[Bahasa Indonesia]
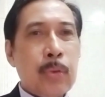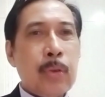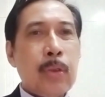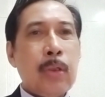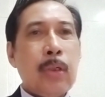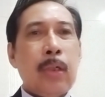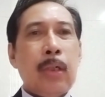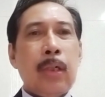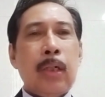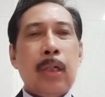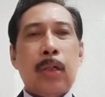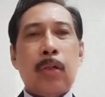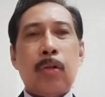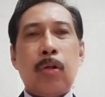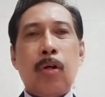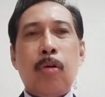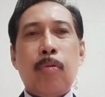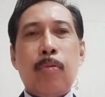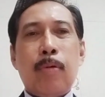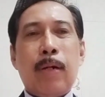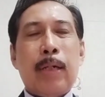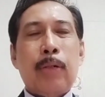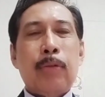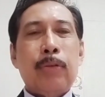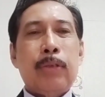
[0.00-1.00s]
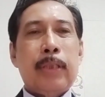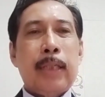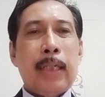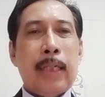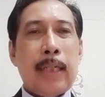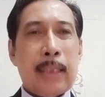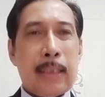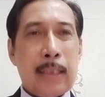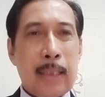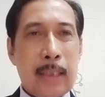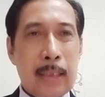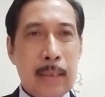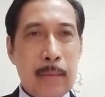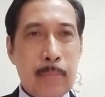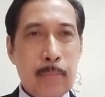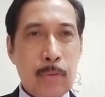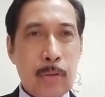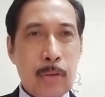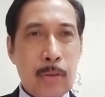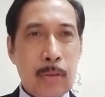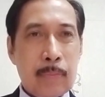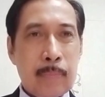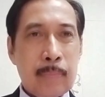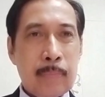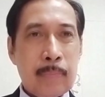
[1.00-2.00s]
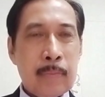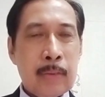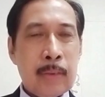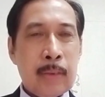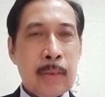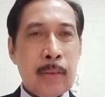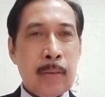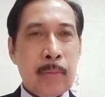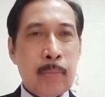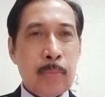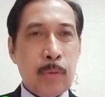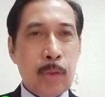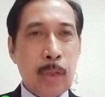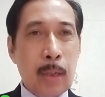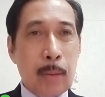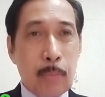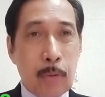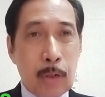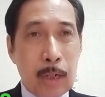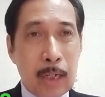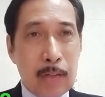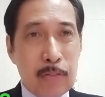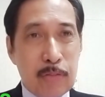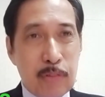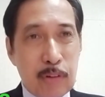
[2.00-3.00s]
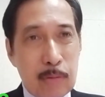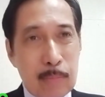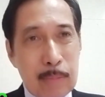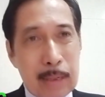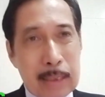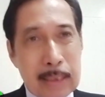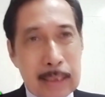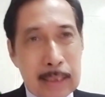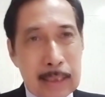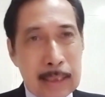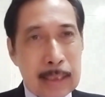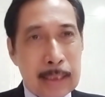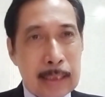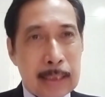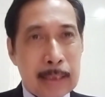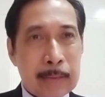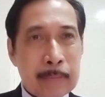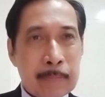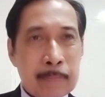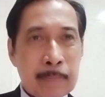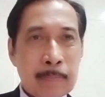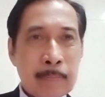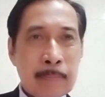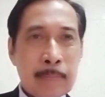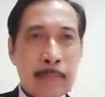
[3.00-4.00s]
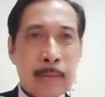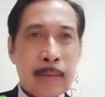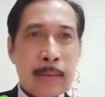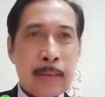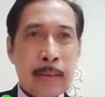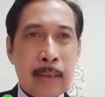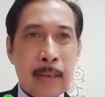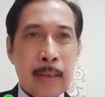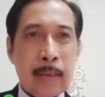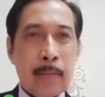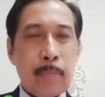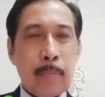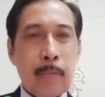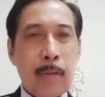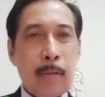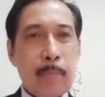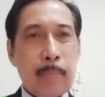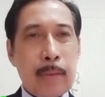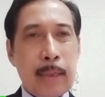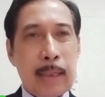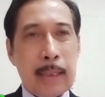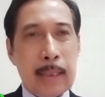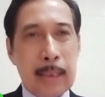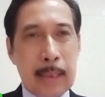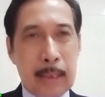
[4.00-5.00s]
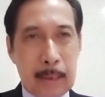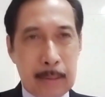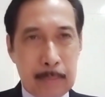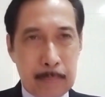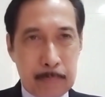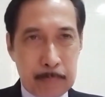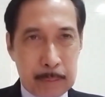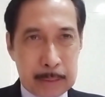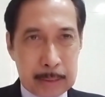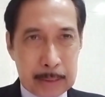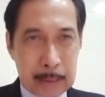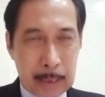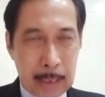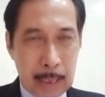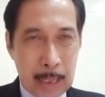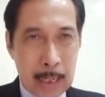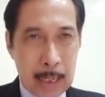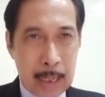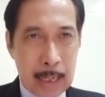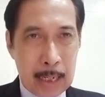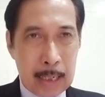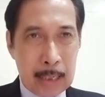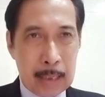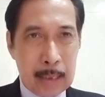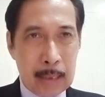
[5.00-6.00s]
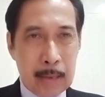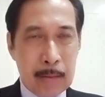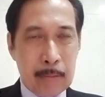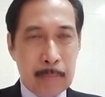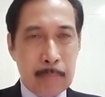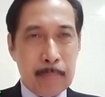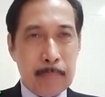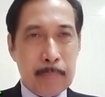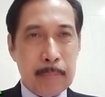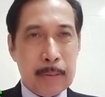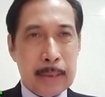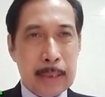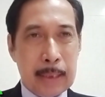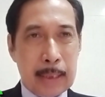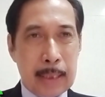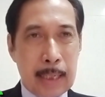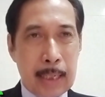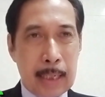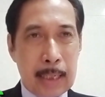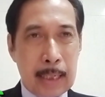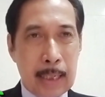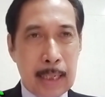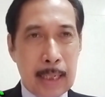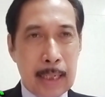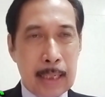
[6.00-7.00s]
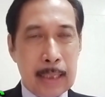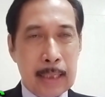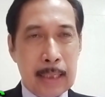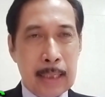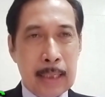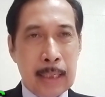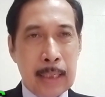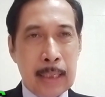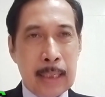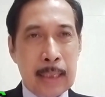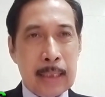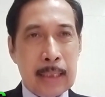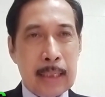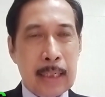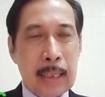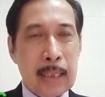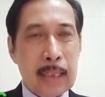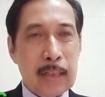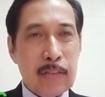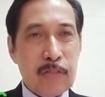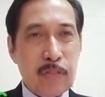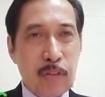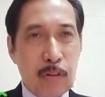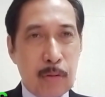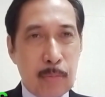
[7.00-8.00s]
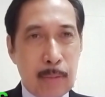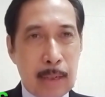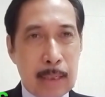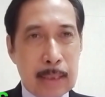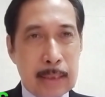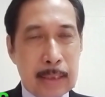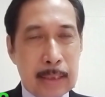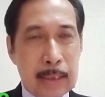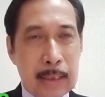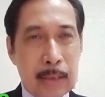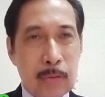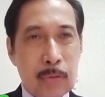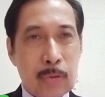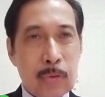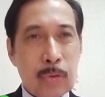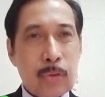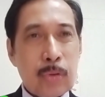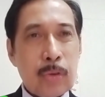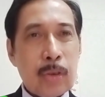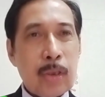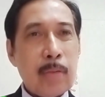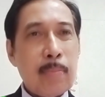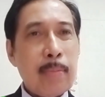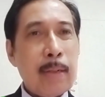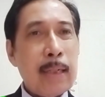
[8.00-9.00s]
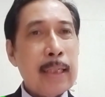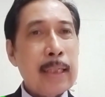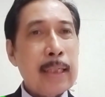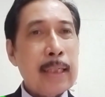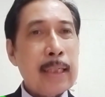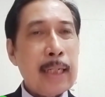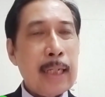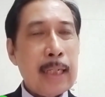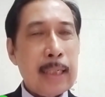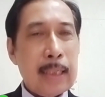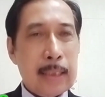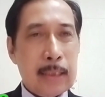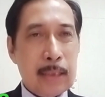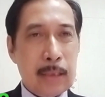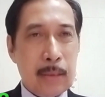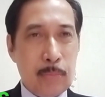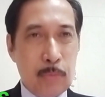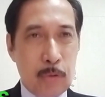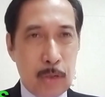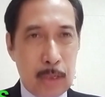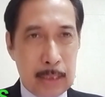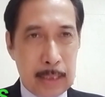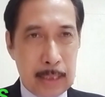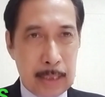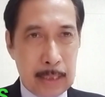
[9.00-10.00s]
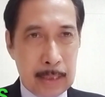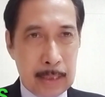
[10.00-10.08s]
Rawamangun, Jakarta Timur. Moga-moga informasi ini memberi pencerahan, penyadaran, dan informasi untuk kebaikan semuanya.